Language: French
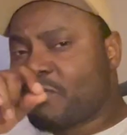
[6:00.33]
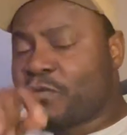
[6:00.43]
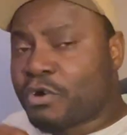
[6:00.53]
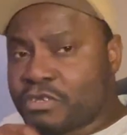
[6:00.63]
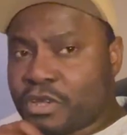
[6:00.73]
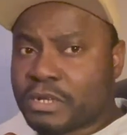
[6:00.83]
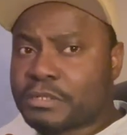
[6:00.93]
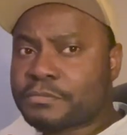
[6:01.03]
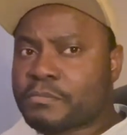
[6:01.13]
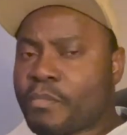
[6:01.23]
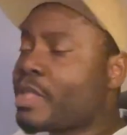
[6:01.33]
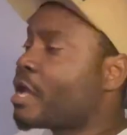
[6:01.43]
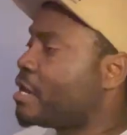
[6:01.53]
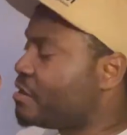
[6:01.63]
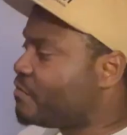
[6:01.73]
fonctionnent,
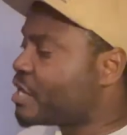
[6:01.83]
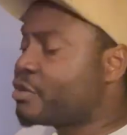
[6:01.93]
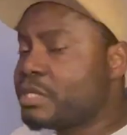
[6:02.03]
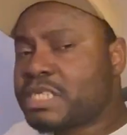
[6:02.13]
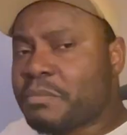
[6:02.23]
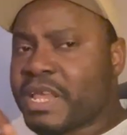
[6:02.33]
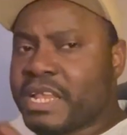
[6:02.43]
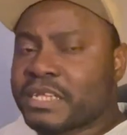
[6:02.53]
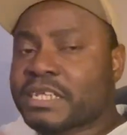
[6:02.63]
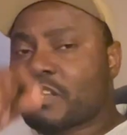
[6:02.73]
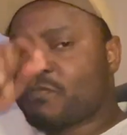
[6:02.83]
les véhicules semi-électriques